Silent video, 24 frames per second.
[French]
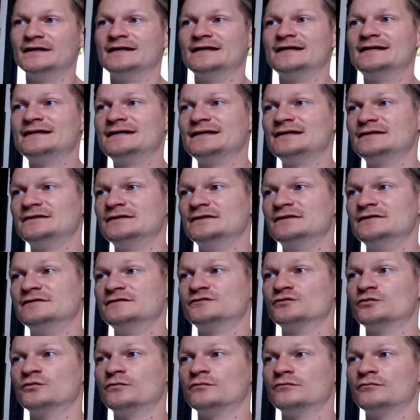et
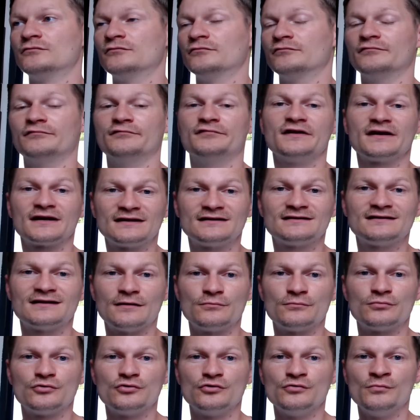ils ont
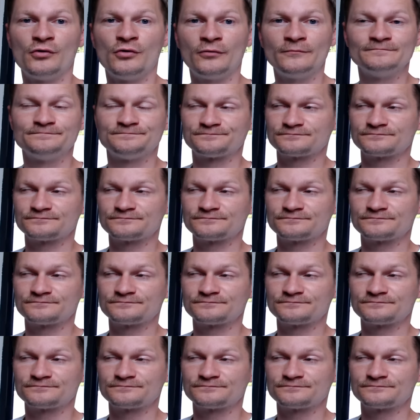véritablement